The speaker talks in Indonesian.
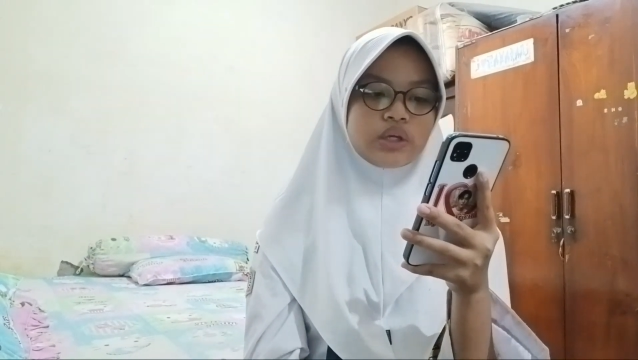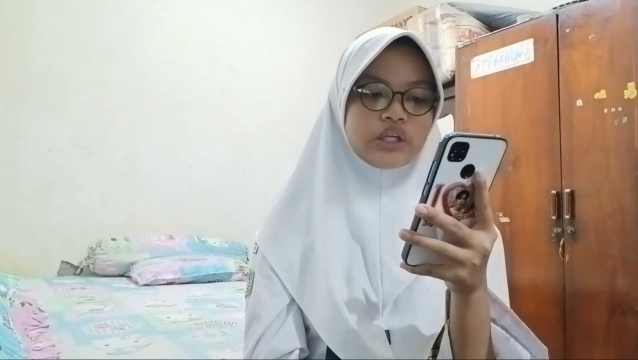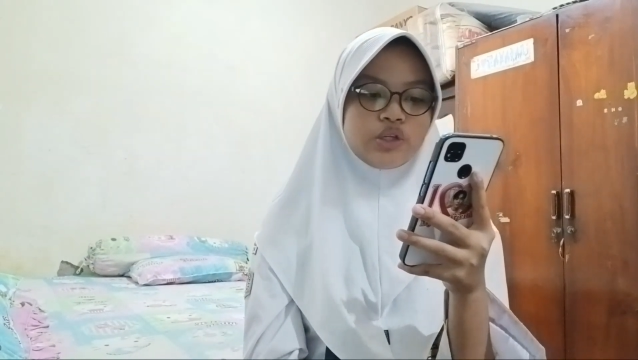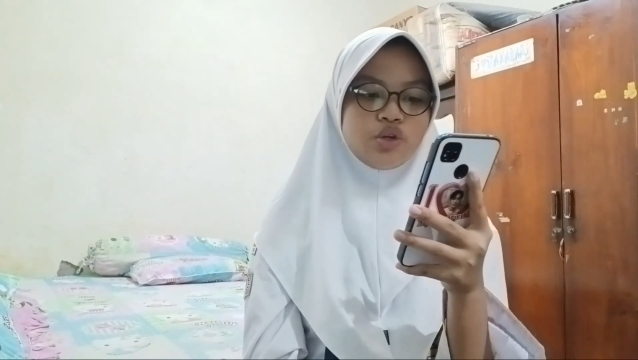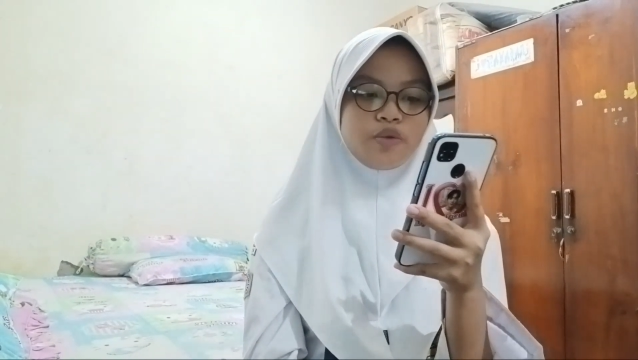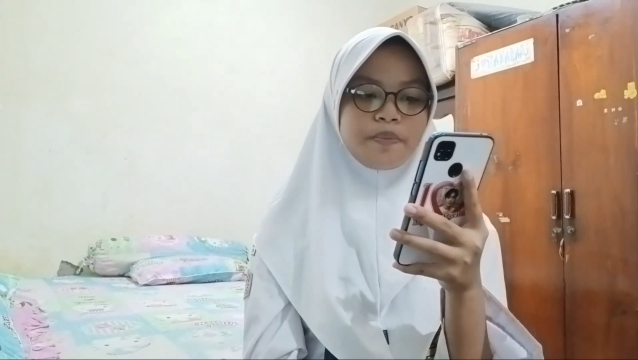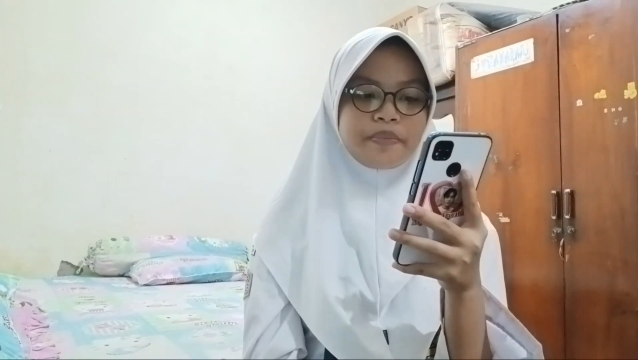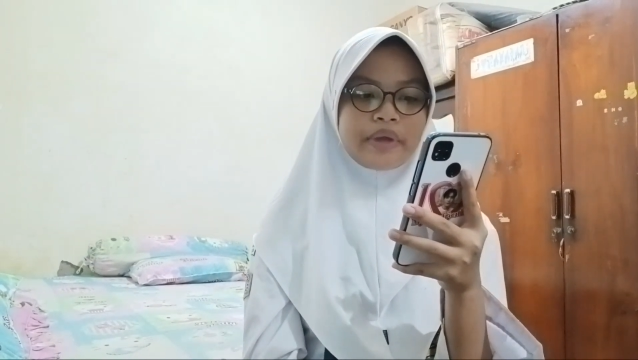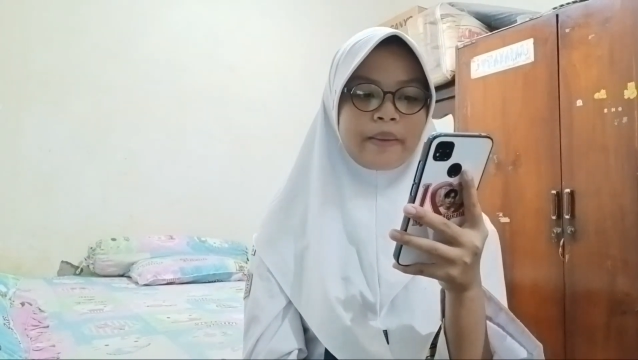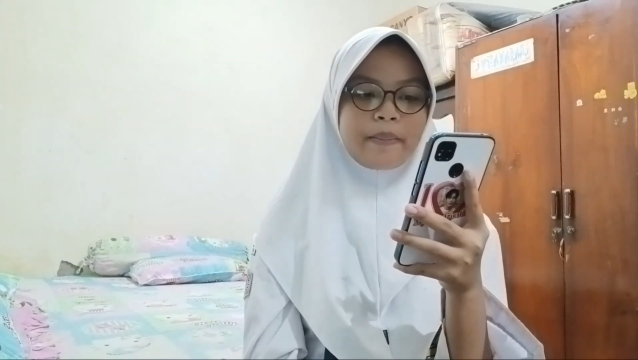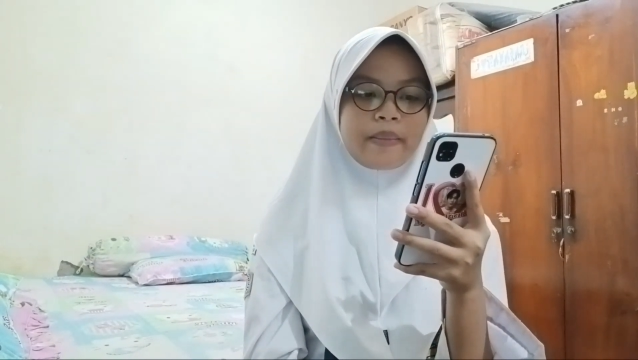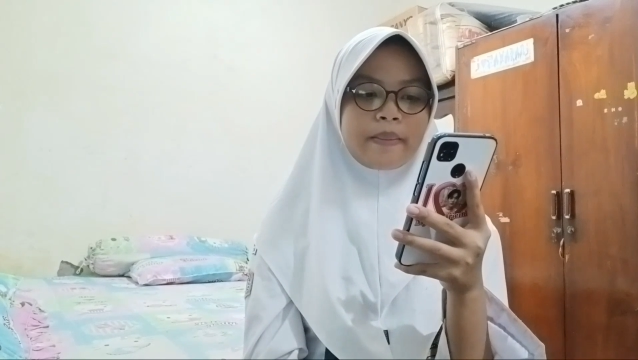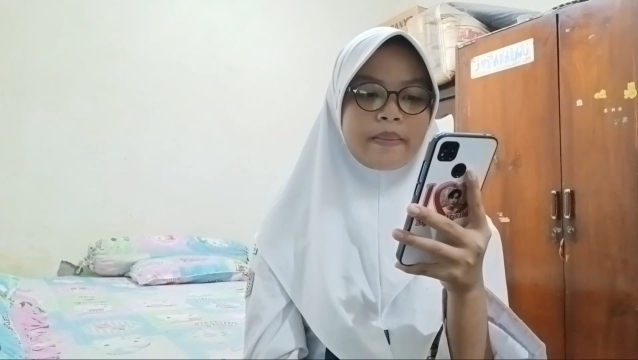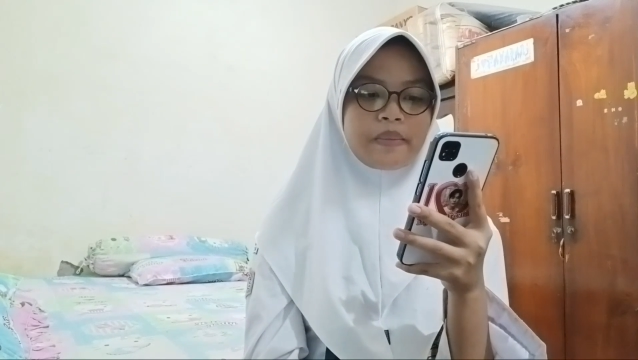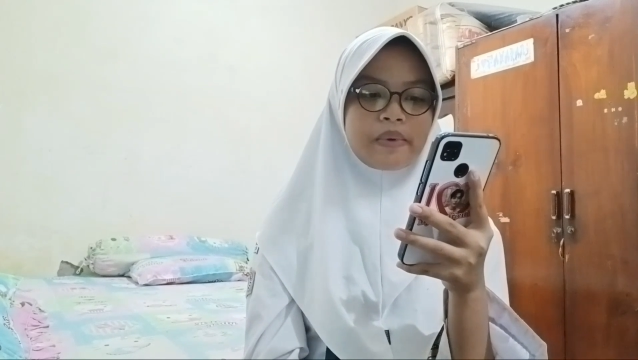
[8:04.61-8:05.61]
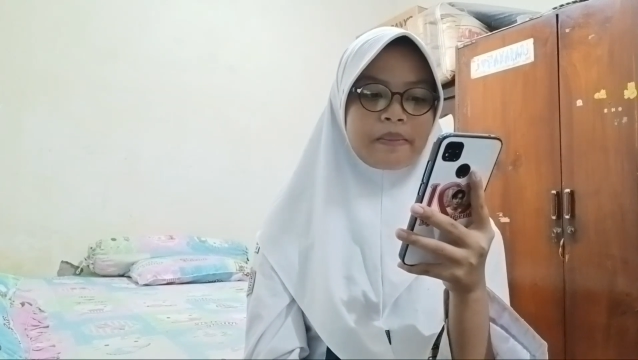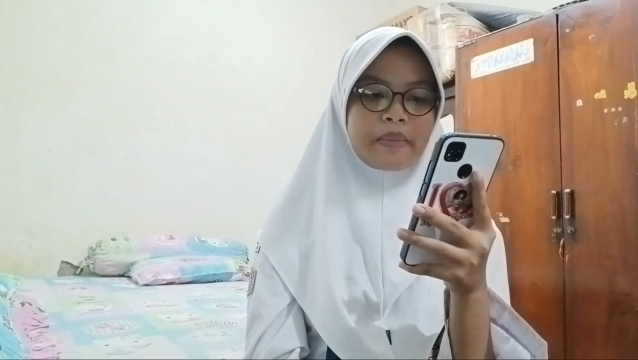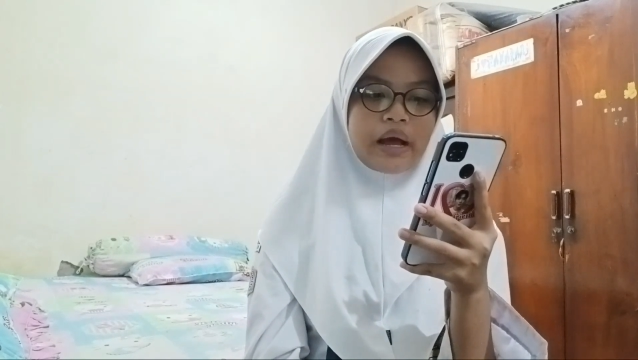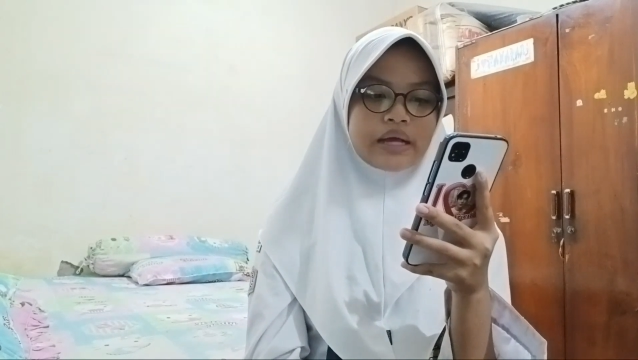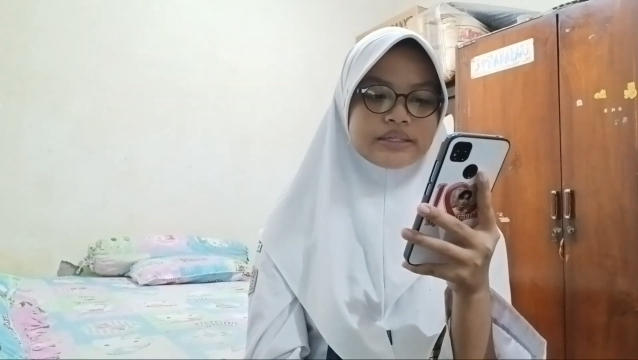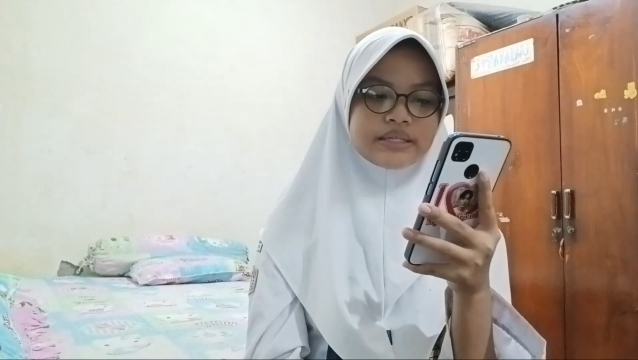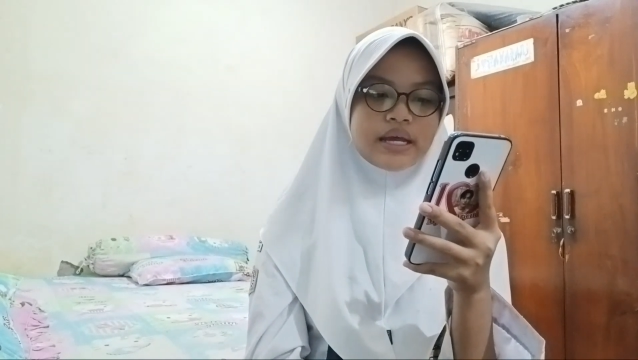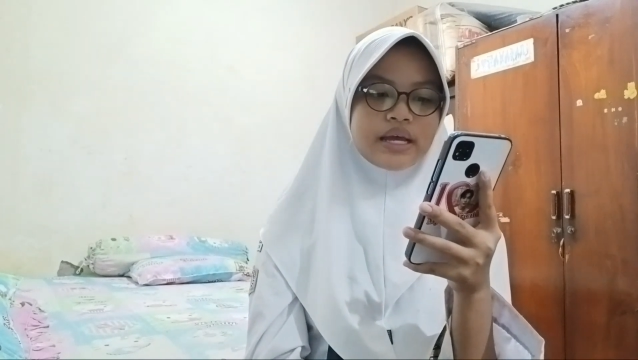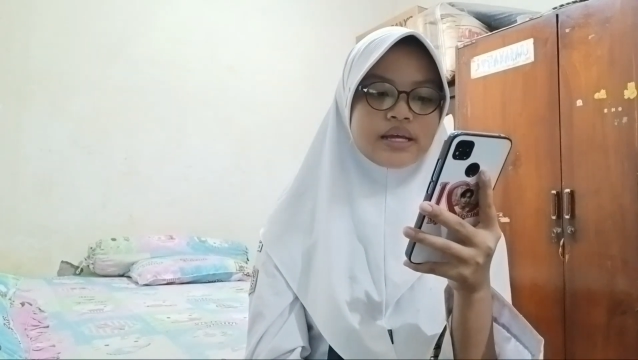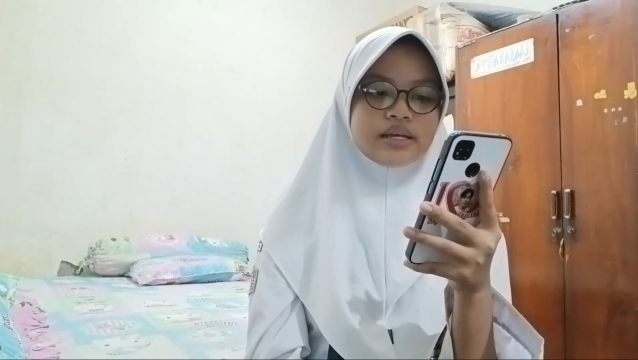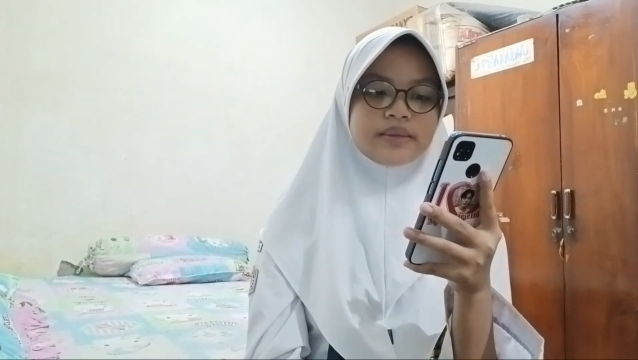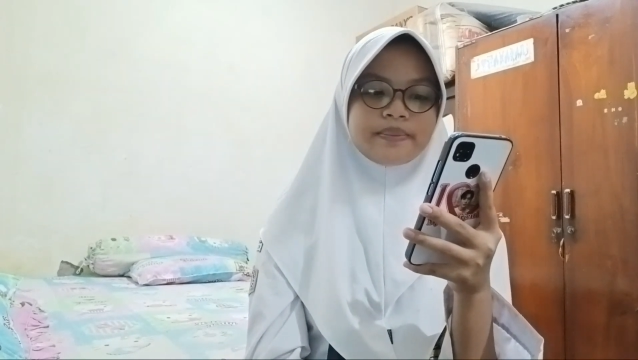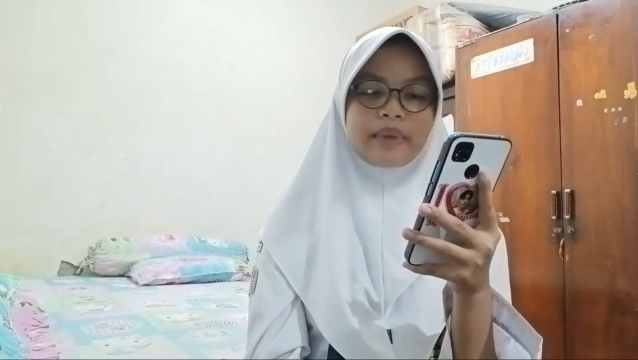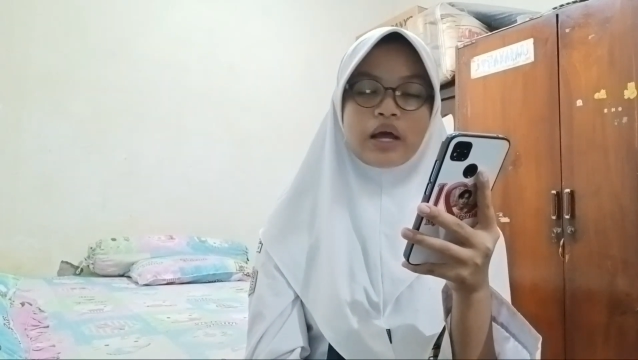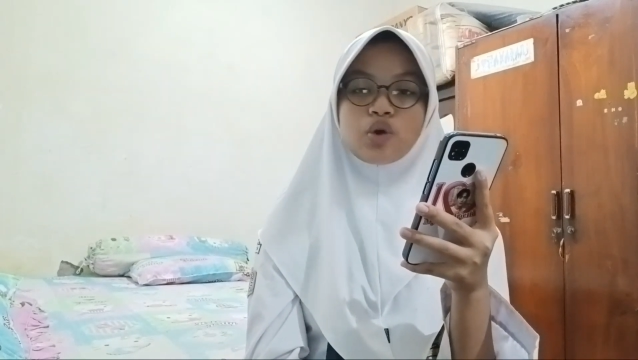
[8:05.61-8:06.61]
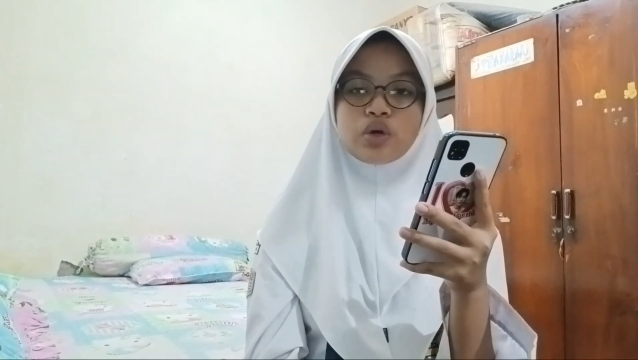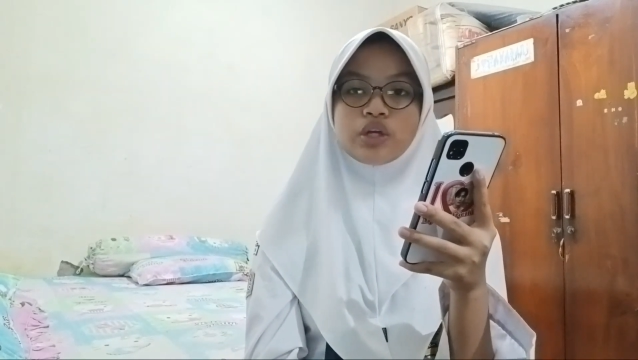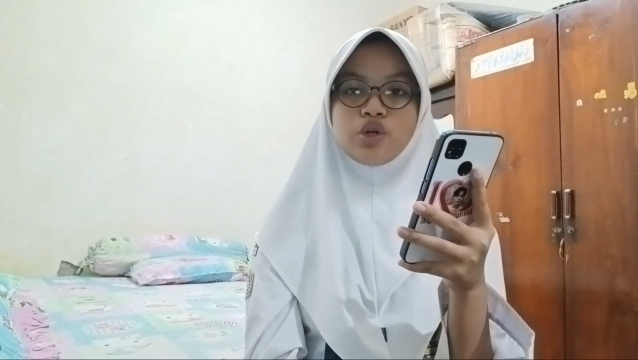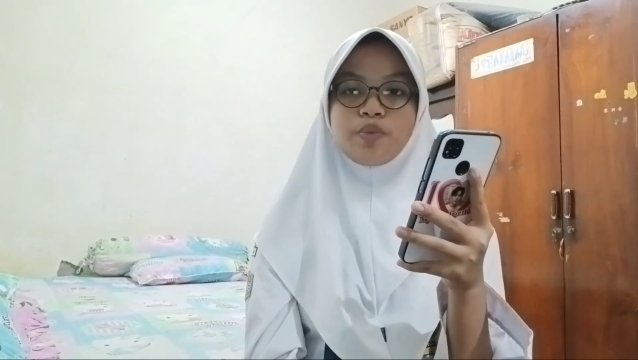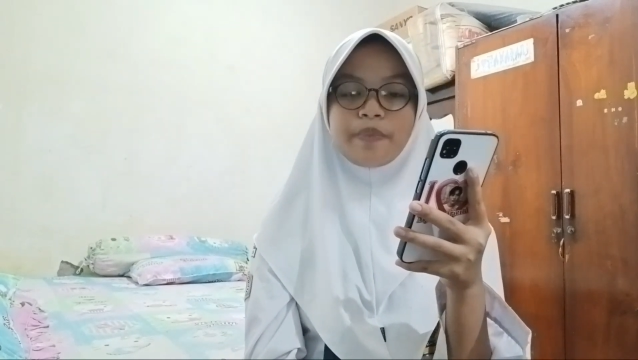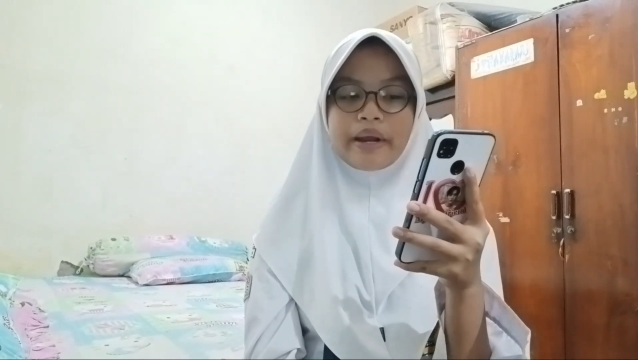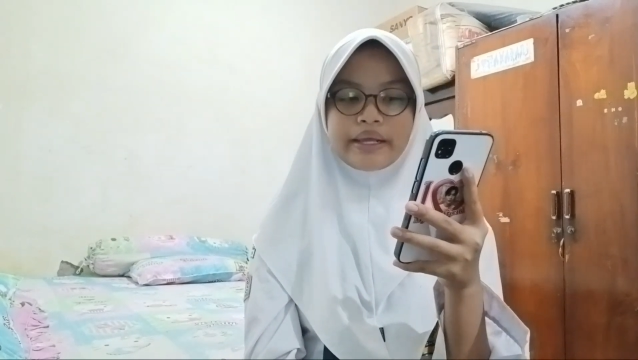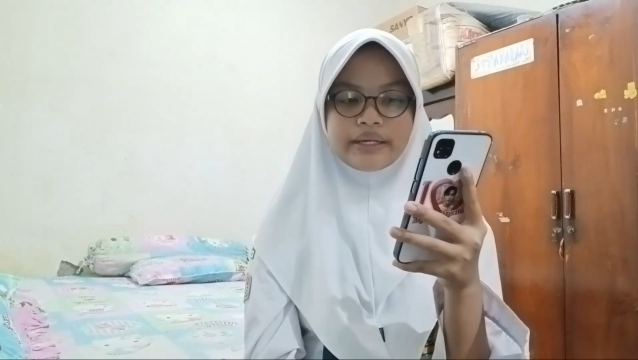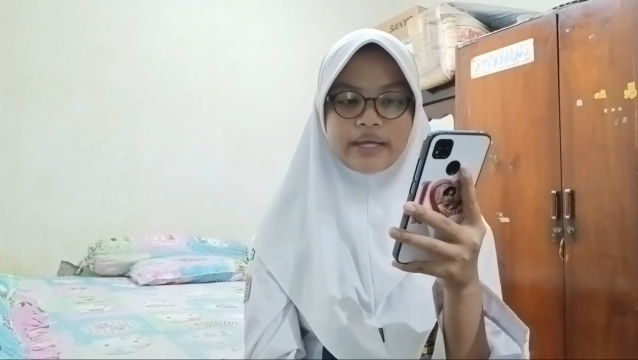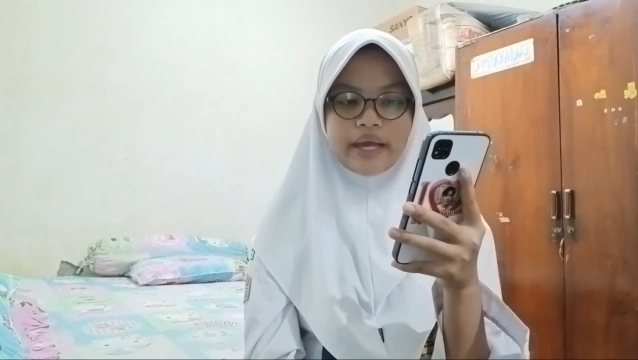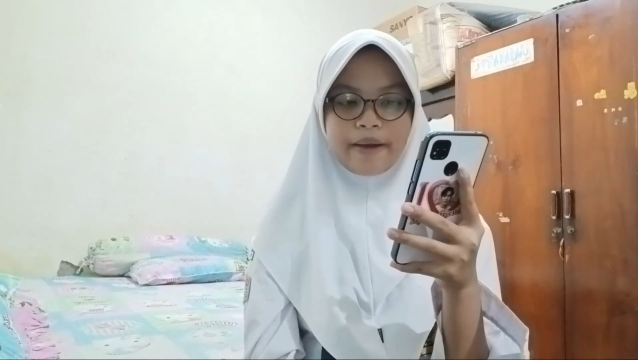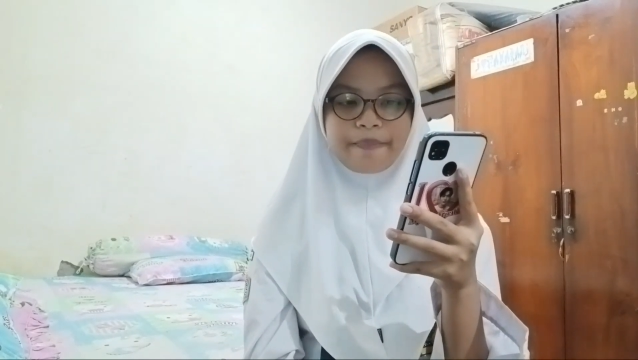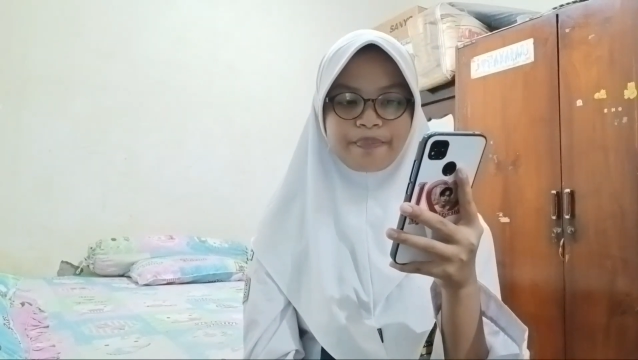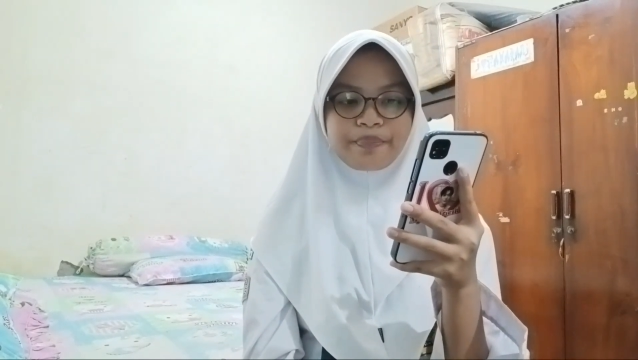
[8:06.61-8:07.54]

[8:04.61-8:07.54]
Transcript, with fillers: hidup yang memangsa makhluk hidup lainnya.